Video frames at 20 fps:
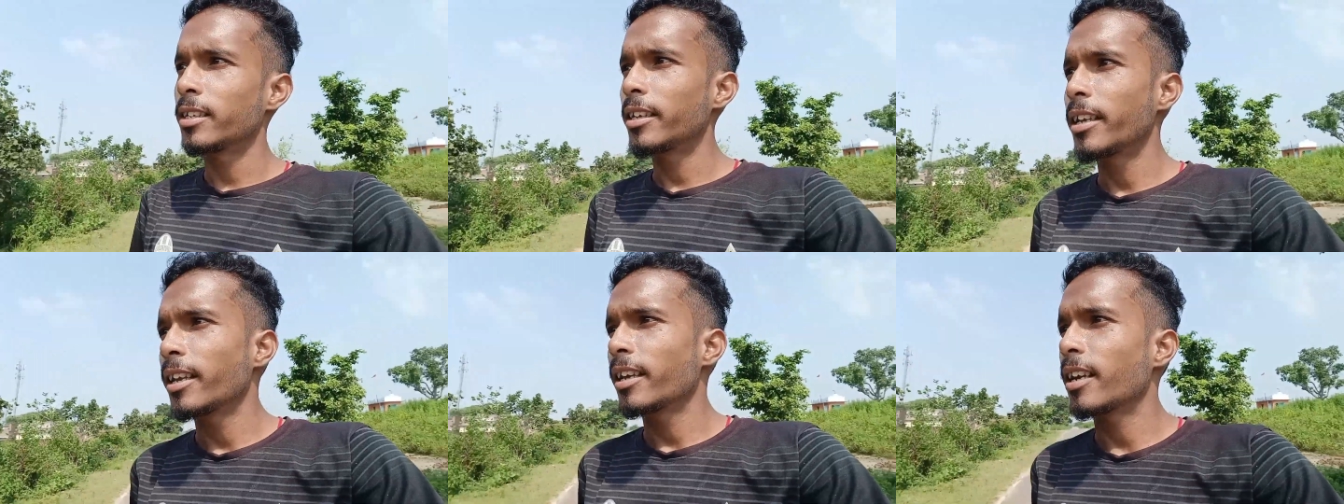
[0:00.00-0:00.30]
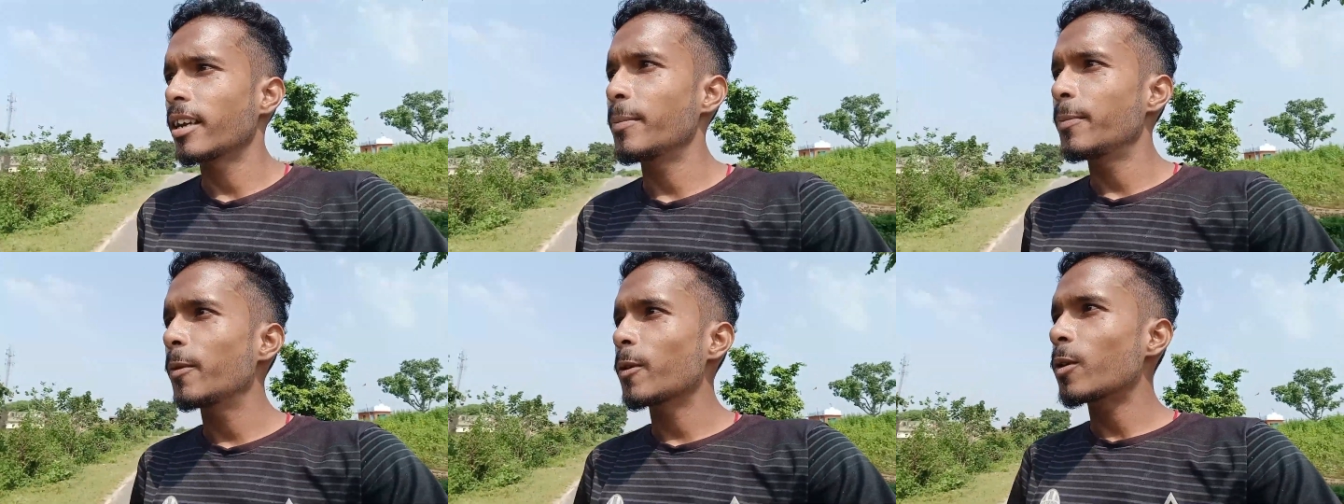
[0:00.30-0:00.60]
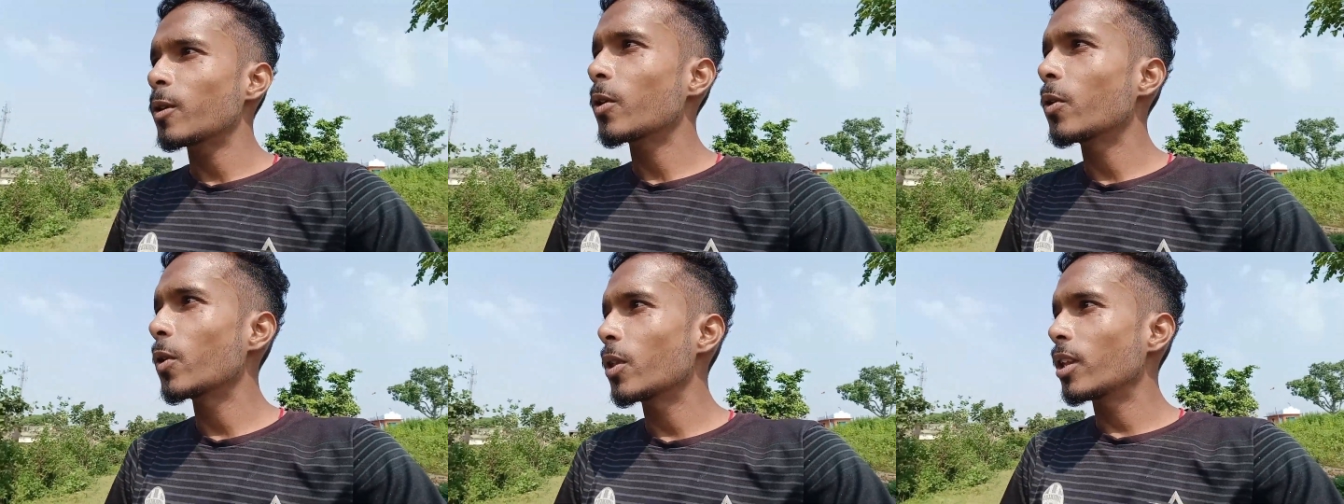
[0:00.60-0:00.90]
ये रहा हम
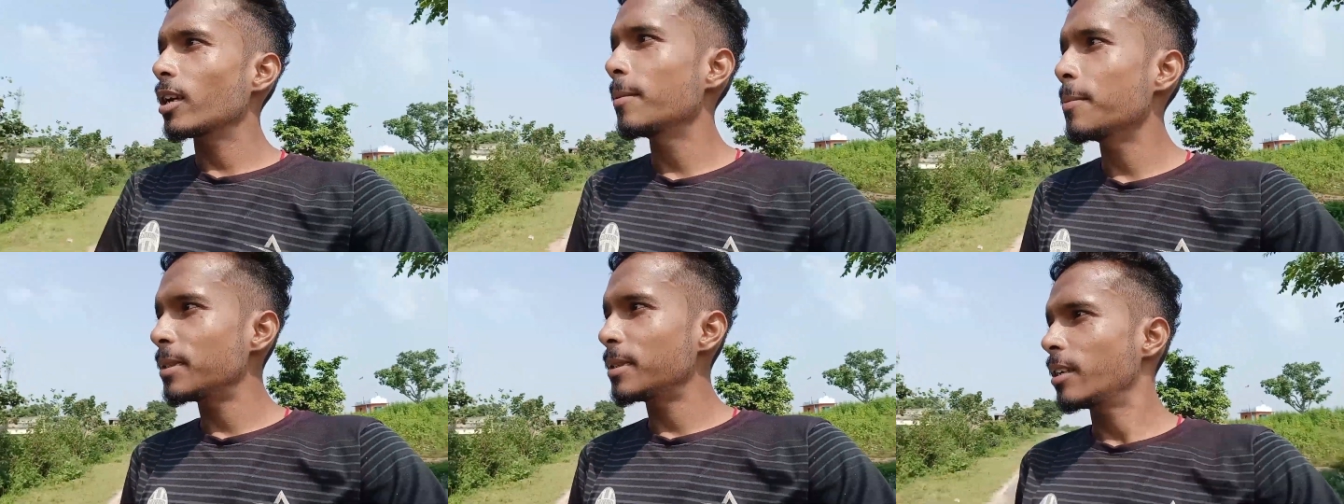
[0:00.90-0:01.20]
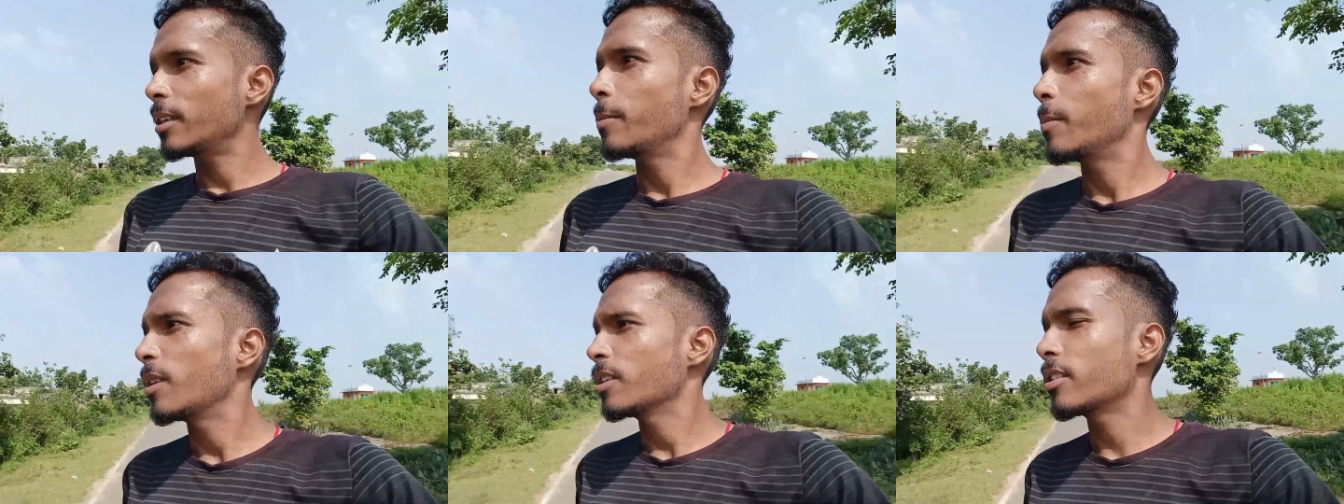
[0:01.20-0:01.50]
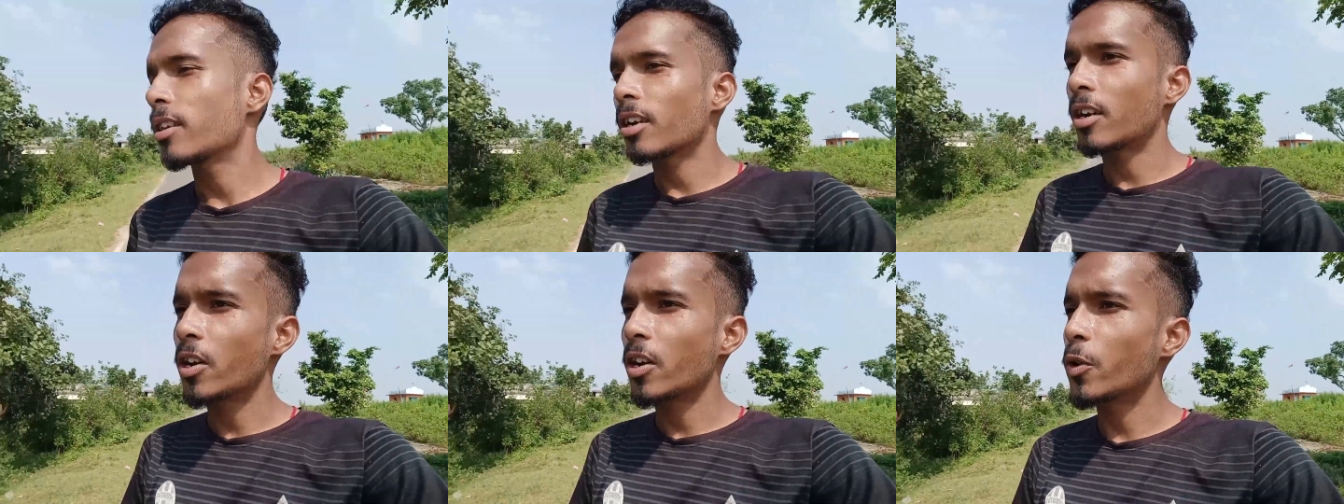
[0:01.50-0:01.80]
लोग का गोदाम जो है
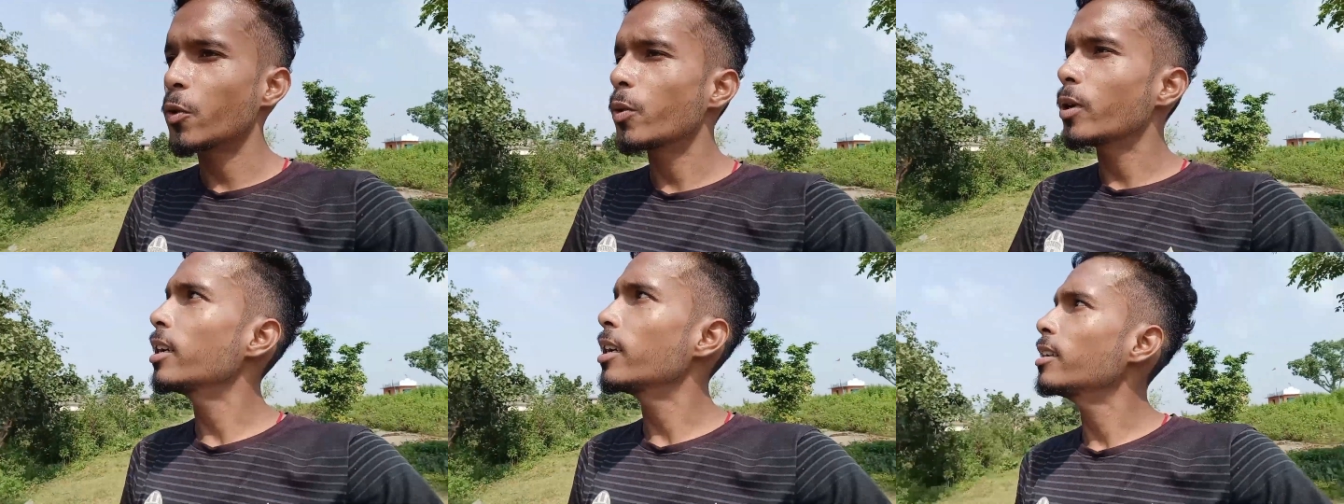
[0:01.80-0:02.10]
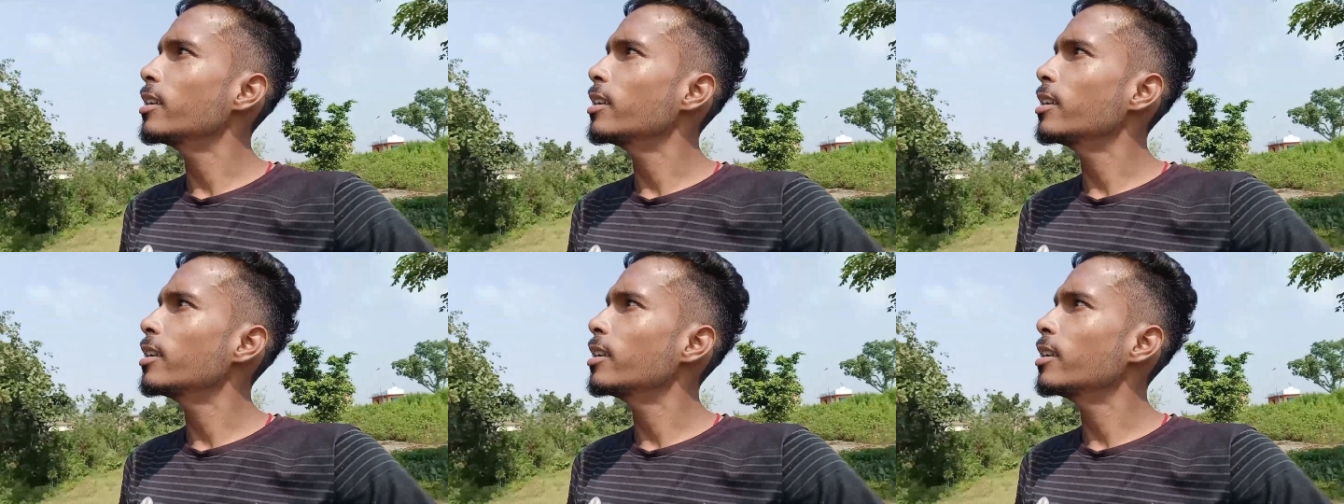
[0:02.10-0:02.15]
बांस रखा हुआ